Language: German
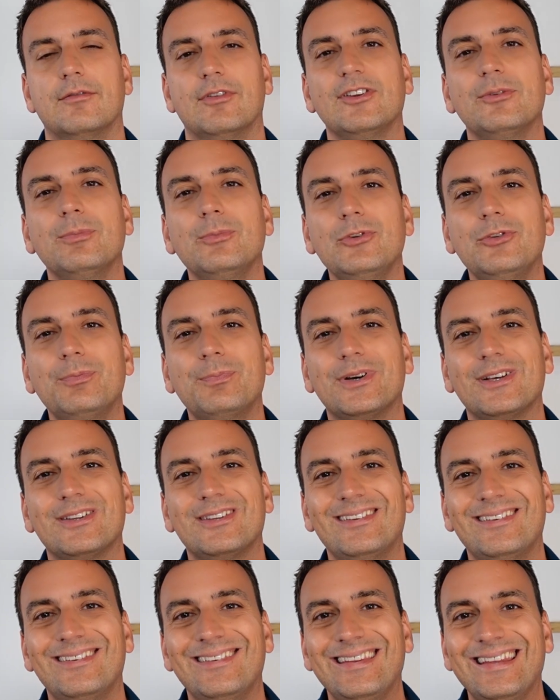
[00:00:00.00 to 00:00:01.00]
Was muss
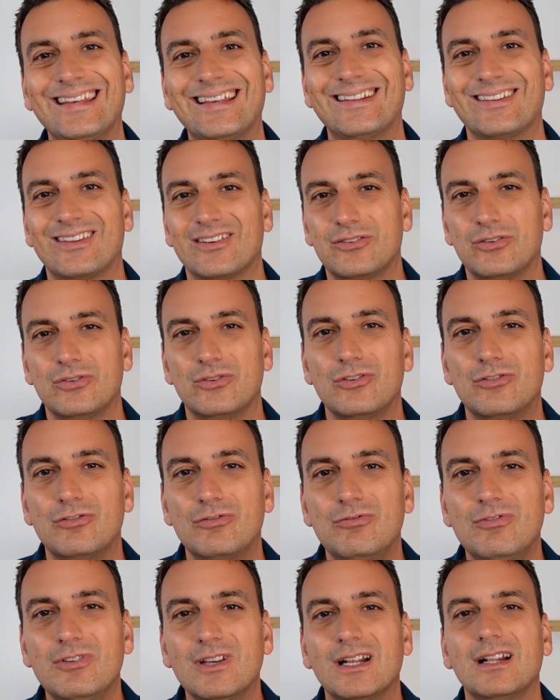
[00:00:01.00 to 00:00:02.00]
passieren, dass du
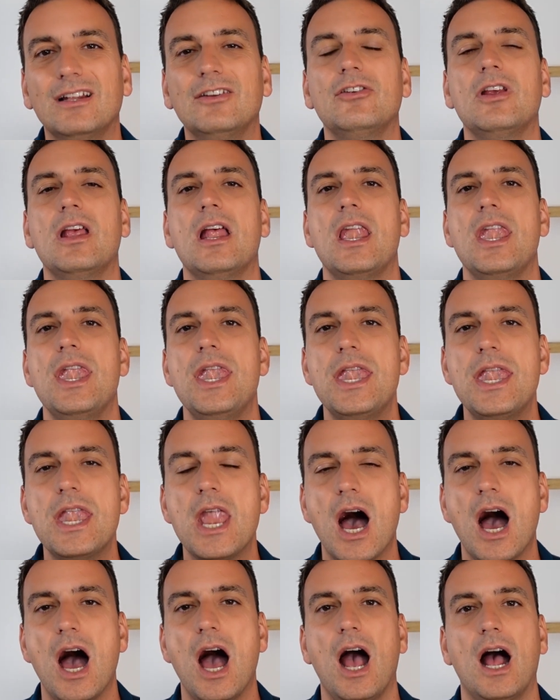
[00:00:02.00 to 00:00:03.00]
dich wirklich
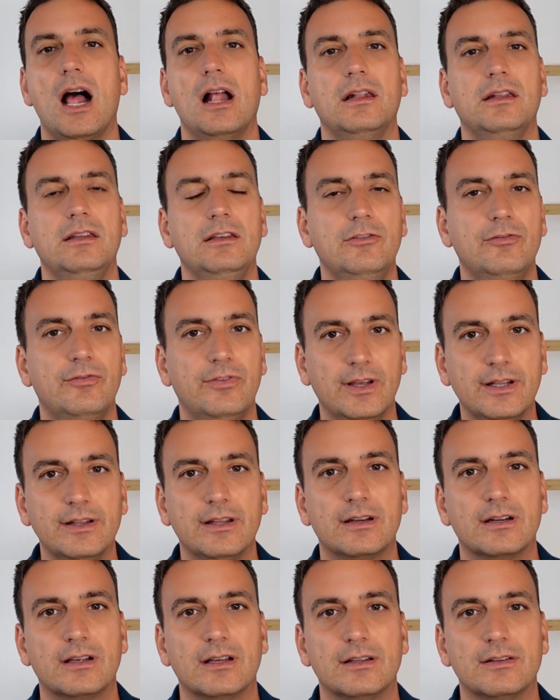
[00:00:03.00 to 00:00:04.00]
nachhaltig
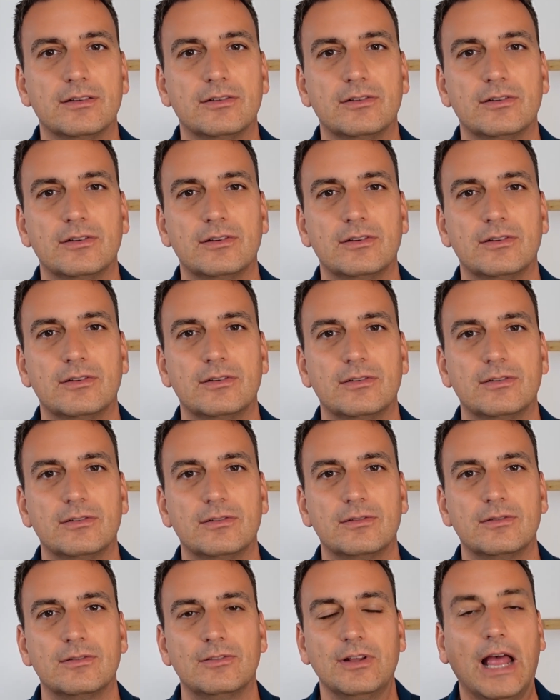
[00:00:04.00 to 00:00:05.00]
verändern kannst?
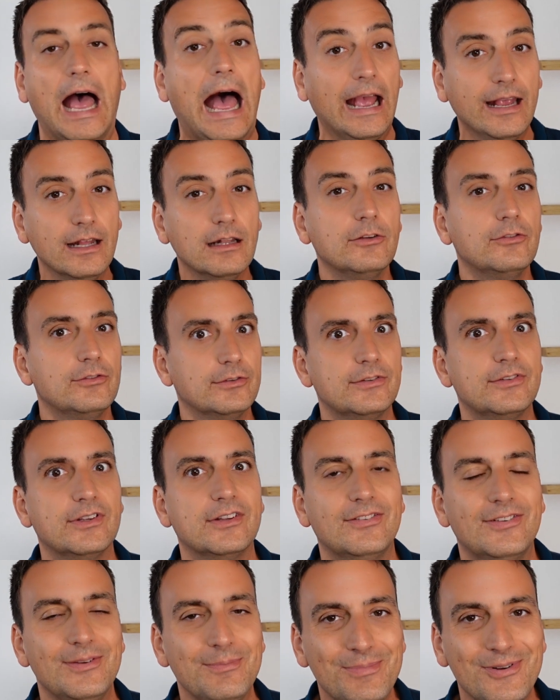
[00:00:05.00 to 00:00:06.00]
Eigentlich eine sehr
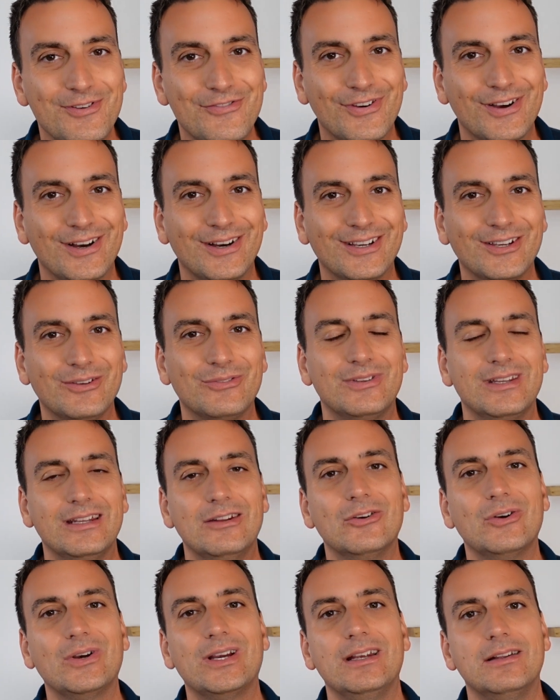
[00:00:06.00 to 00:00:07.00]
simple Frage und
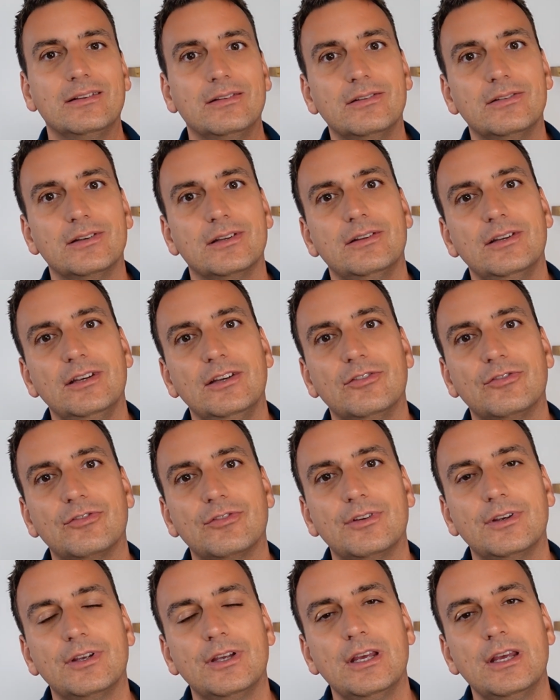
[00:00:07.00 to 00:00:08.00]
dennoch geht sie sehr tief.
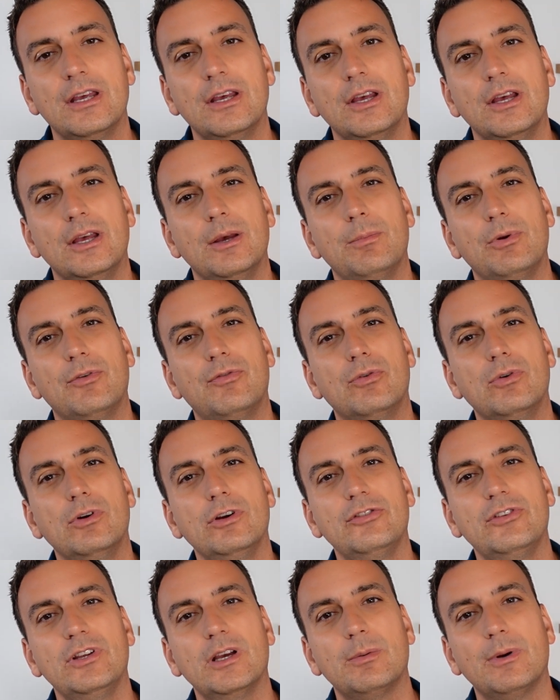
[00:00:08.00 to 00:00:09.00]
Bevor
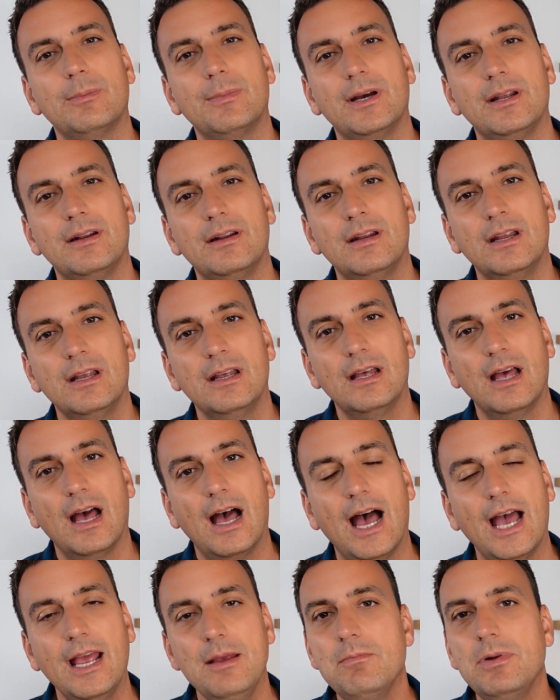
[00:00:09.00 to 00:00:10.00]
ich dir aber meinen
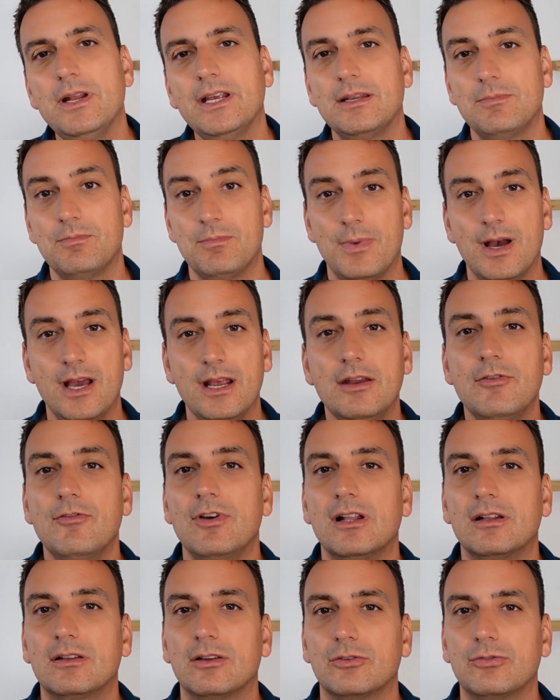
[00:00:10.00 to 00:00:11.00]
Einblick in meine
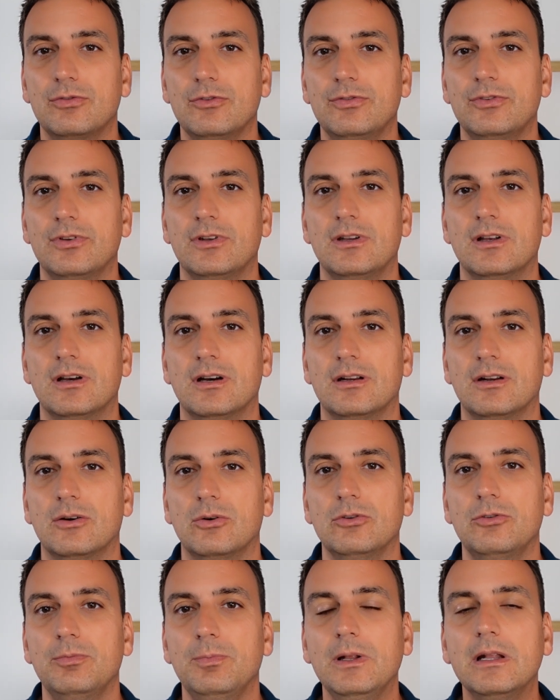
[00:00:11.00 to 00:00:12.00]
Welt aus 15 Jahren
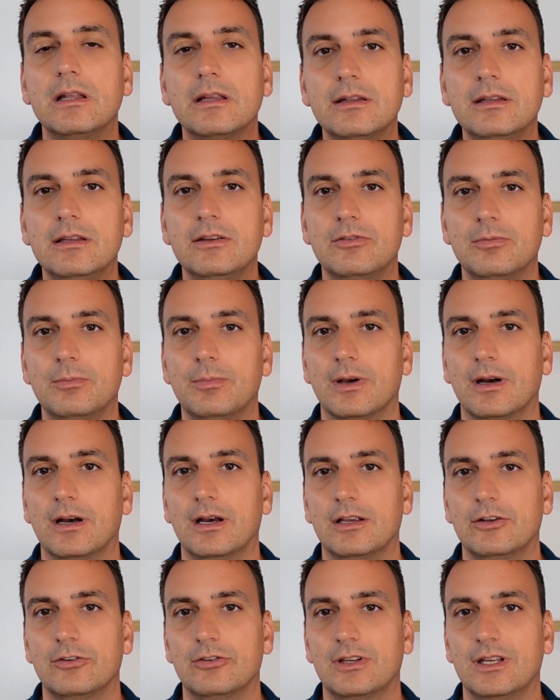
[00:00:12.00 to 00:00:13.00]
Ausbilder in diesem
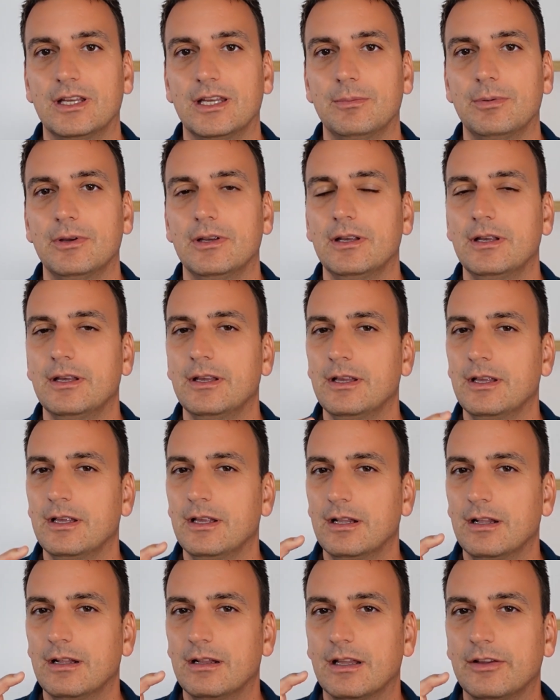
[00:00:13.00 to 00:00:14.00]
Bereich gebe,
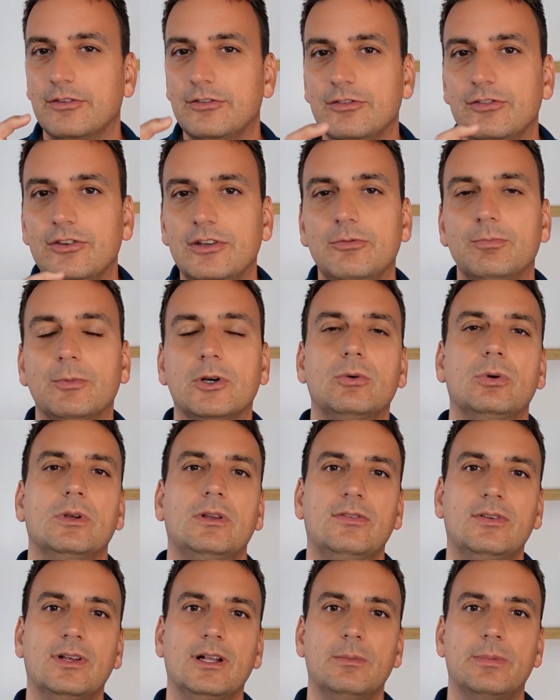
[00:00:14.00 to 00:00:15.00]
lasse ich dich mal
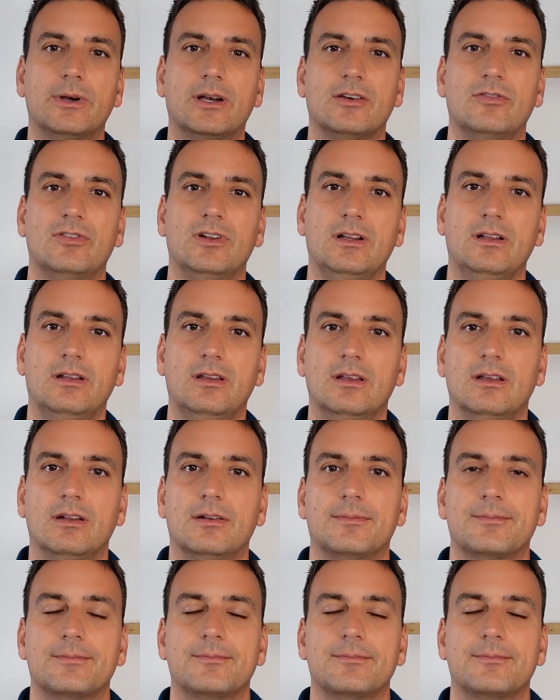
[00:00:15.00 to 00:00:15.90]
kurz selber reflektieren.